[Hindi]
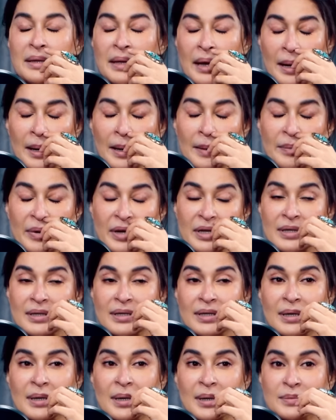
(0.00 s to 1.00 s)
या
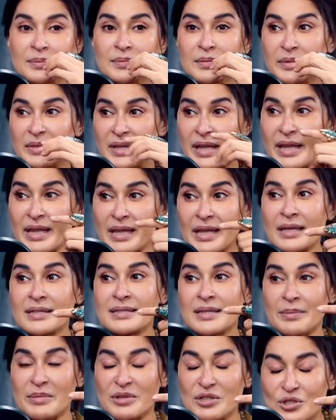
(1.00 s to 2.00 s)
बट एक एक
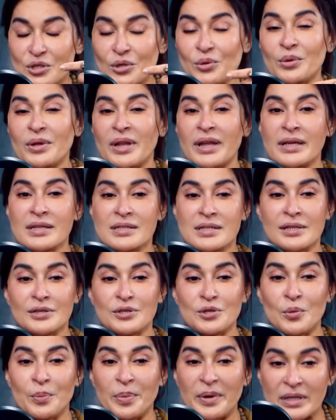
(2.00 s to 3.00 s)
सेमेस्टर को लेके
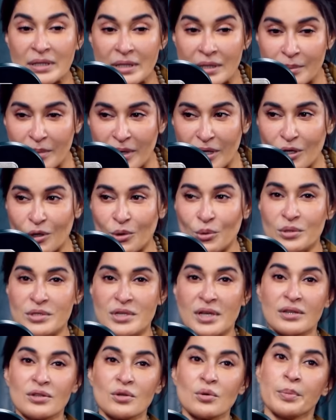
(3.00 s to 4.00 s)
चलती हूँ फिर तीन महीने रुक
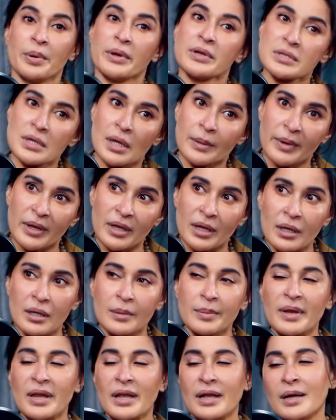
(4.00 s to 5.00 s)
जाती हूँ फिर छः महीने
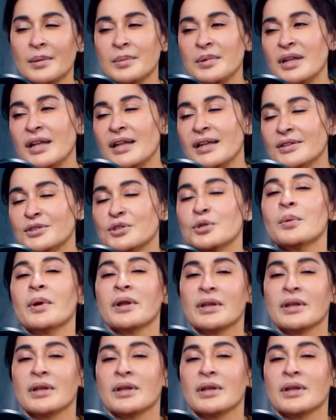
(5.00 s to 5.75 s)
की ब्रेक कभी ले लेती हूँ